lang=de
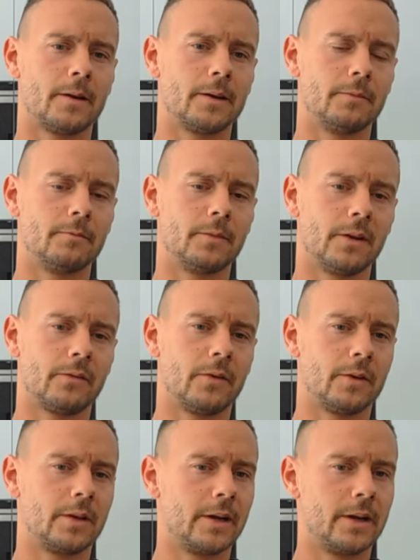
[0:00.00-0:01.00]
ähm, dass
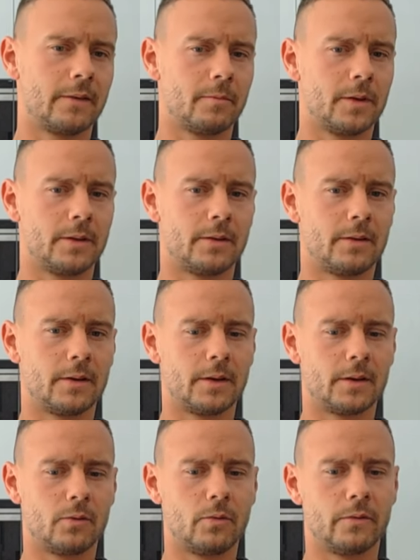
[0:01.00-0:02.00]
wir da jetzt mit
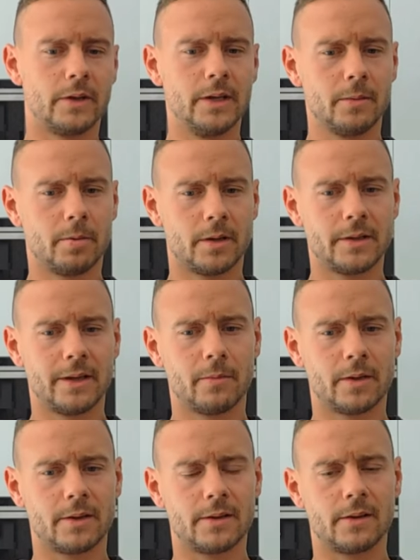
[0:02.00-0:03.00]
äh, Uwe Hildebrand
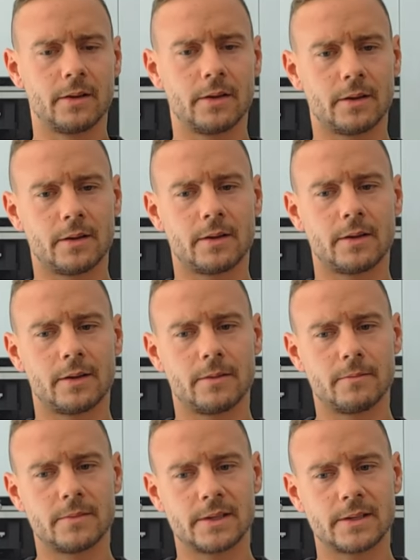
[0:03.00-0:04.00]
jemanden
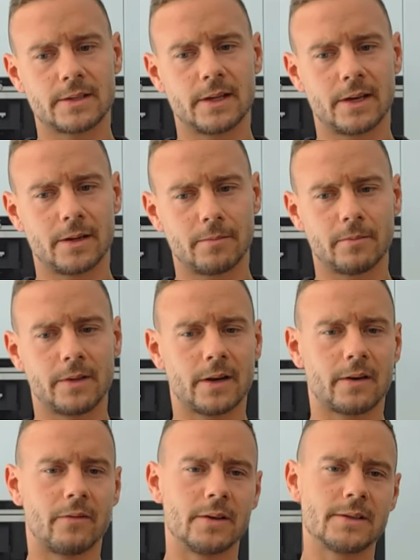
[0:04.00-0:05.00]
äh, ähm, sitzen haben,
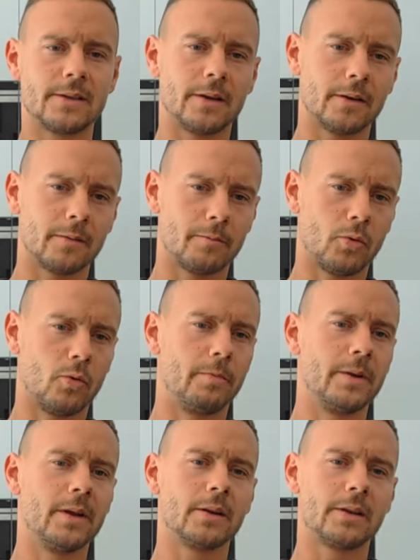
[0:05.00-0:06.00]
der quasi
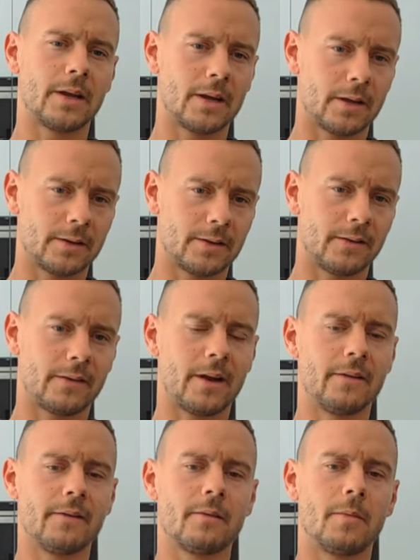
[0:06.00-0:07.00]
probiert, das
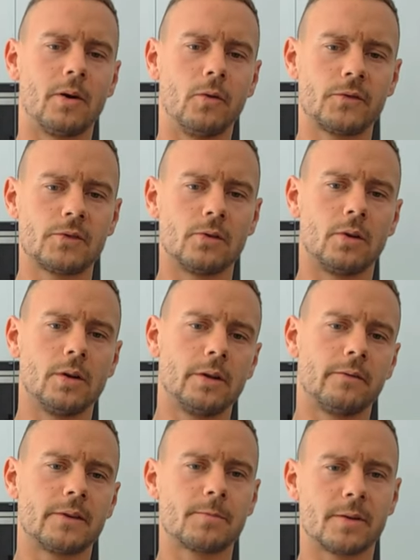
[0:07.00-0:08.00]
Ganze mal
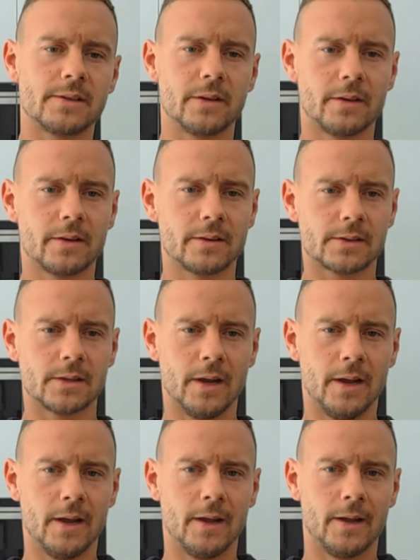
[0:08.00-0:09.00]
aufzurollen, was passiert ist
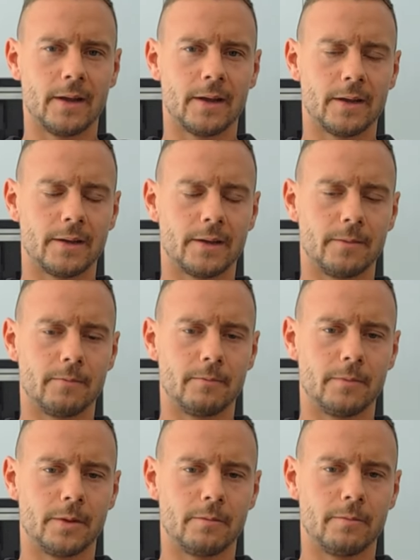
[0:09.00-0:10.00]

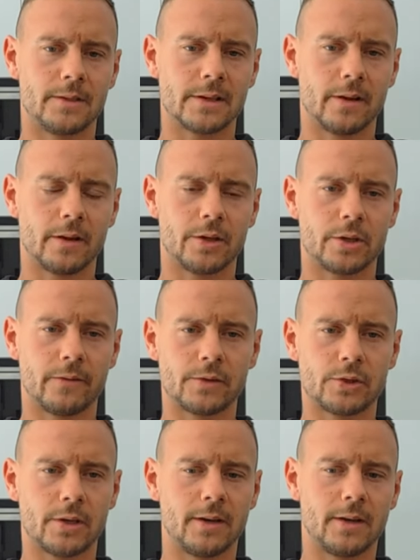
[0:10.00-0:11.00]
ähm, mit seiner
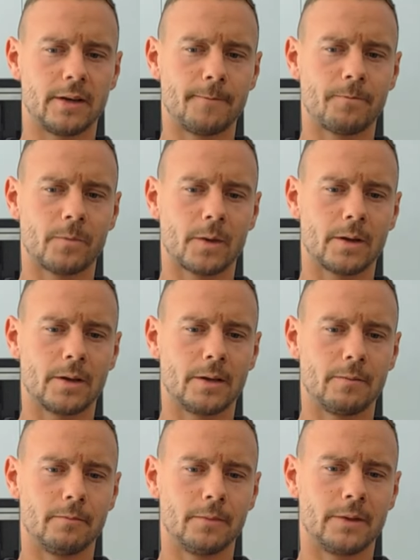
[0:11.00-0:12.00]
Geschäftsstelle.
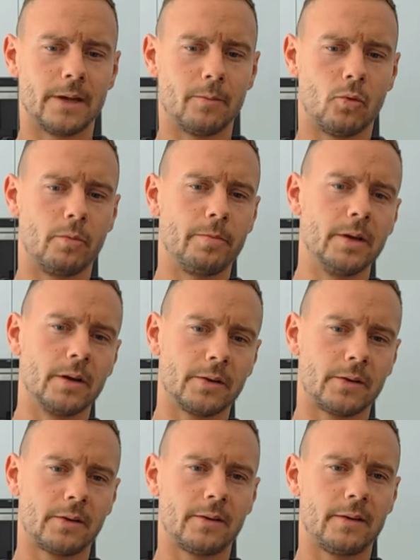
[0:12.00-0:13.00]
Ähm, der
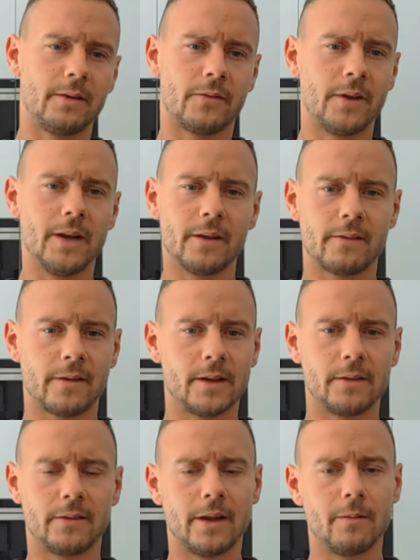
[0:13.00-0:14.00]
probiert, diese
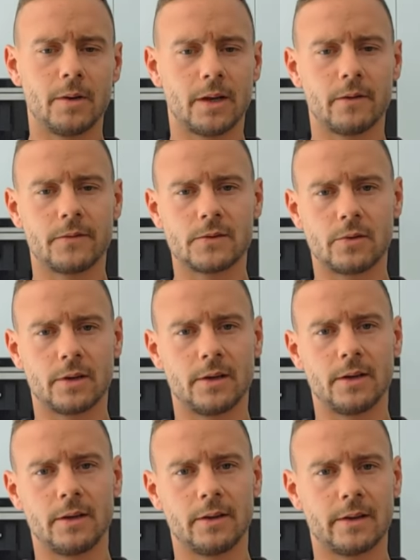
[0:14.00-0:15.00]
finanziellen Themen in den Griff zu
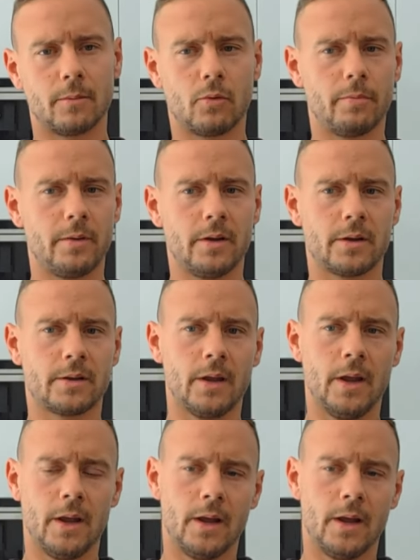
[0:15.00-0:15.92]
kriegen, der probiert,